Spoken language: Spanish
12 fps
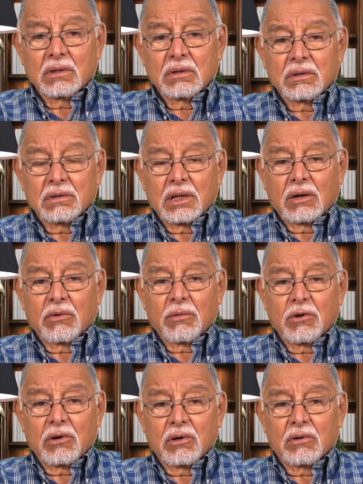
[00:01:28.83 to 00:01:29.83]
de
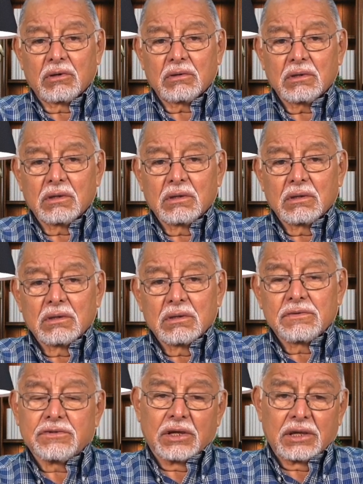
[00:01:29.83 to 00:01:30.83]
Nuevo León
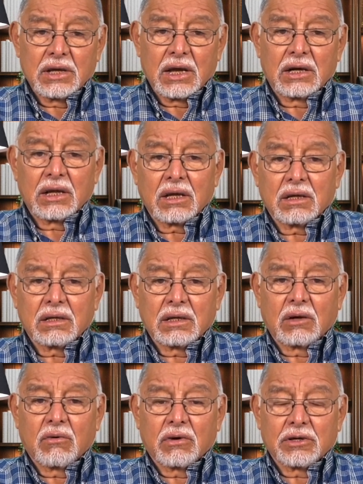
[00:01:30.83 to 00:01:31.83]
señala
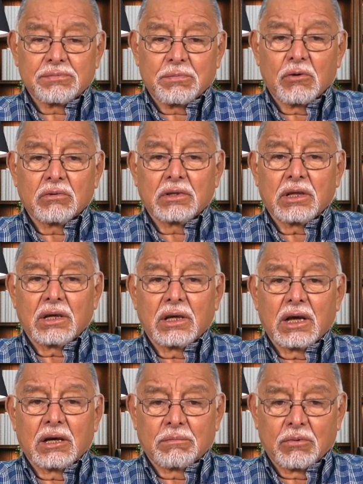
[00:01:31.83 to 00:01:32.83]
que corresponde
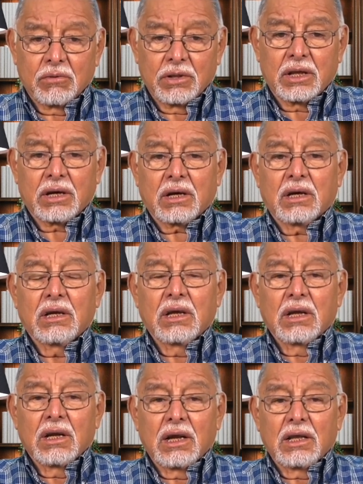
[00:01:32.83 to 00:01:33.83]
al Poder
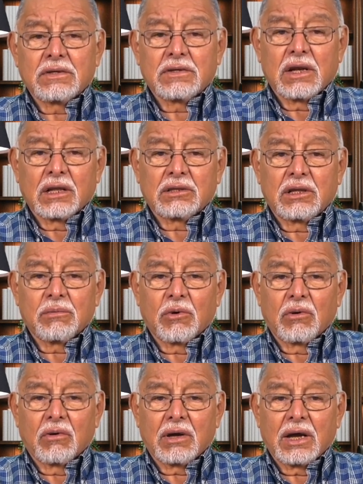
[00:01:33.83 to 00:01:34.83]
Legislativo
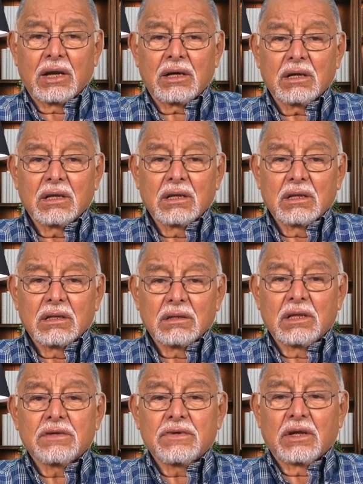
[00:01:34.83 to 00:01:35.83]
local
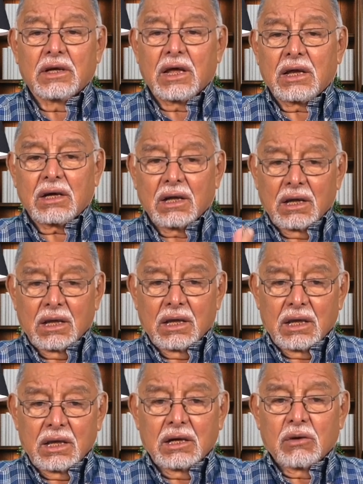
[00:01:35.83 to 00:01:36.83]
designar,
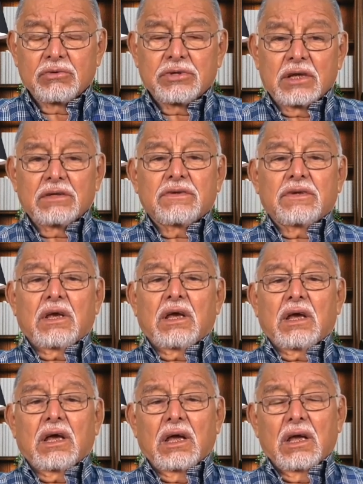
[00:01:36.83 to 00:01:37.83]
en
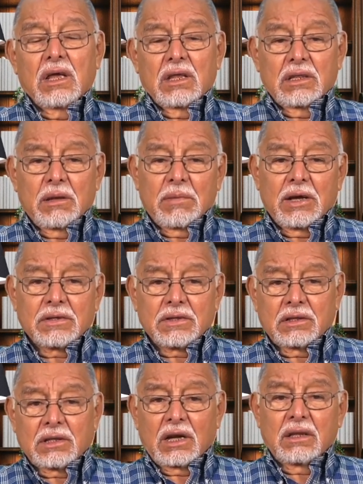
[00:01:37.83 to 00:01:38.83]
ausencia de más de
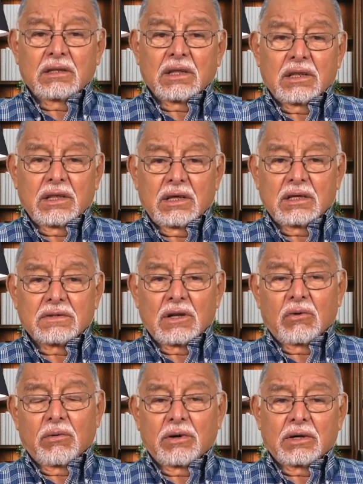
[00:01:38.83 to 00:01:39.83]
30 días del
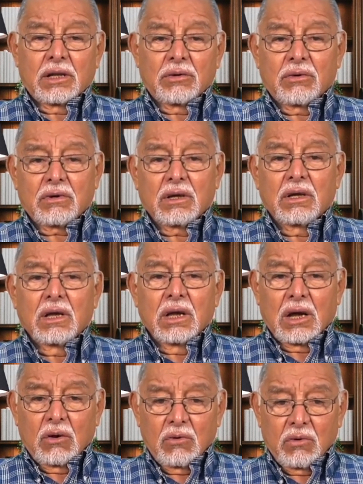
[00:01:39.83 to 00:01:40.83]
gobernador,
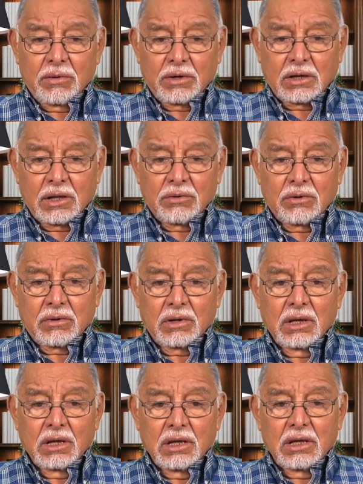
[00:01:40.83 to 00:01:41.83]
a un gobernador
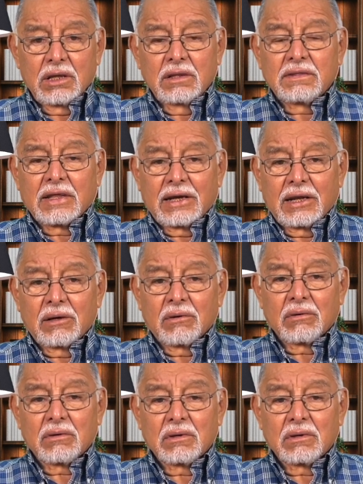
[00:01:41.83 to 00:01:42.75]
interino.